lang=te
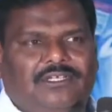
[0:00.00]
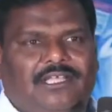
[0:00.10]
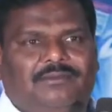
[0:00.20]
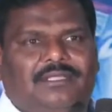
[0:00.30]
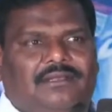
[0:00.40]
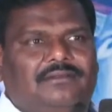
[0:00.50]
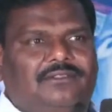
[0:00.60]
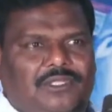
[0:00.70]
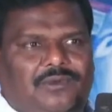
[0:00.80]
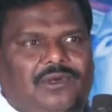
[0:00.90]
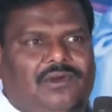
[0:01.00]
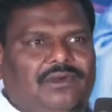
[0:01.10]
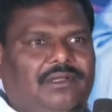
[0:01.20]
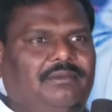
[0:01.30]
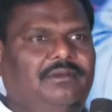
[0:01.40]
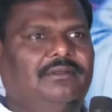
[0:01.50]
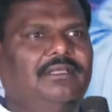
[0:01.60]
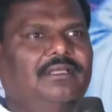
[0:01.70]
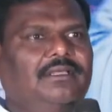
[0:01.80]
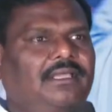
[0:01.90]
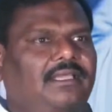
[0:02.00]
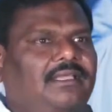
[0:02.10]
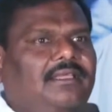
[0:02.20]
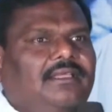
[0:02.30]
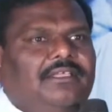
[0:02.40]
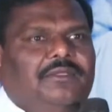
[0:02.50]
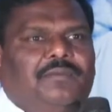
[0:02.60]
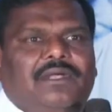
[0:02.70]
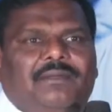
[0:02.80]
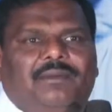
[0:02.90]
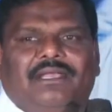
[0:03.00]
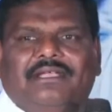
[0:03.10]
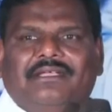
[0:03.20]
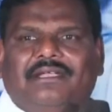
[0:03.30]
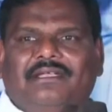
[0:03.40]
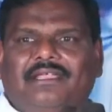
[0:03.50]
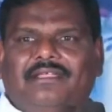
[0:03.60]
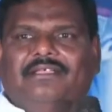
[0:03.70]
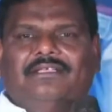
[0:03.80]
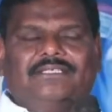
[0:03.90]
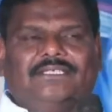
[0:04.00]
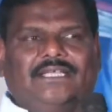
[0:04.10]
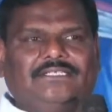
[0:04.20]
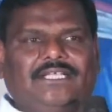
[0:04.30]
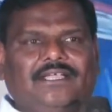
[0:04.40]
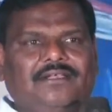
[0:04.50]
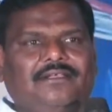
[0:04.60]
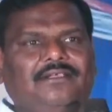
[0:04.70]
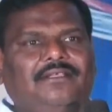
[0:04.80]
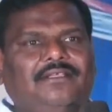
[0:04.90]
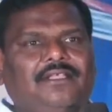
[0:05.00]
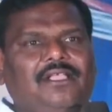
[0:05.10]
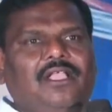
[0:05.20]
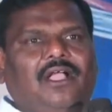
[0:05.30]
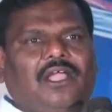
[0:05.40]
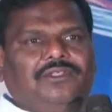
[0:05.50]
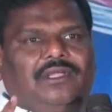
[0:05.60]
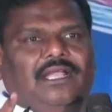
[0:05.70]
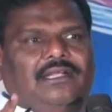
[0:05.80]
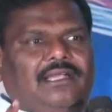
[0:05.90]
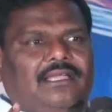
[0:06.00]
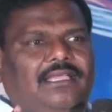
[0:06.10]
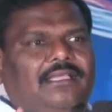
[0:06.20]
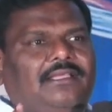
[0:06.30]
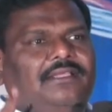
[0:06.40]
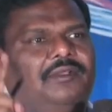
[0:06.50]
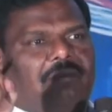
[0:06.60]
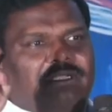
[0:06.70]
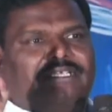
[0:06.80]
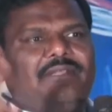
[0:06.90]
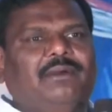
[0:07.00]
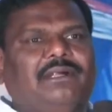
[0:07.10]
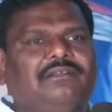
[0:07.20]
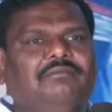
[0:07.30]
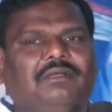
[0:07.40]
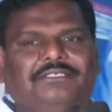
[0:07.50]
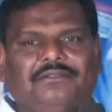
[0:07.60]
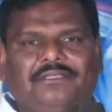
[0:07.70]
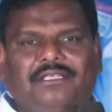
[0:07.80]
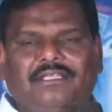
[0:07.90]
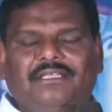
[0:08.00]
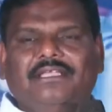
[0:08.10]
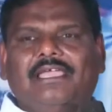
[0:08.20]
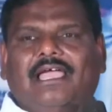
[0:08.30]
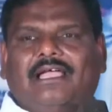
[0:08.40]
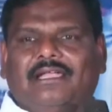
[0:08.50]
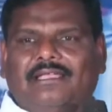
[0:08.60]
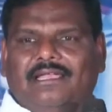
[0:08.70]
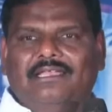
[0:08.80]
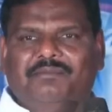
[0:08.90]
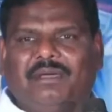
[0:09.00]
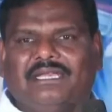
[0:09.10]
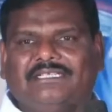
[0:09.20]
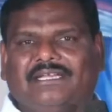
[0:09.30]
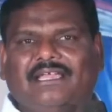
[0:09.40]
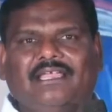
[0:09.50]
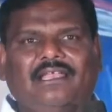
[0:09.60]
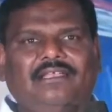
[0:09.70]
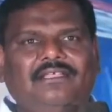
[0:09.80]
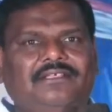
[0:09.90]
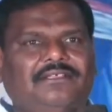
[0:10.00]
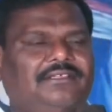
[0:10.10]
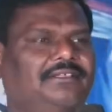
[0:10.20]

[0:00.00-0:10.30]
వచ్చి లేపుతారు తిరువూరులో ఉన్నప్పుడు ఏ ఇప్పుడు లేపారు ఏంటంటే సార్ సార్ ఐదు గంటలకి మచిలీపట్నం బస్సు ఉంది అక్కడికి వెళ్ళి పరీక్ష రాయాలి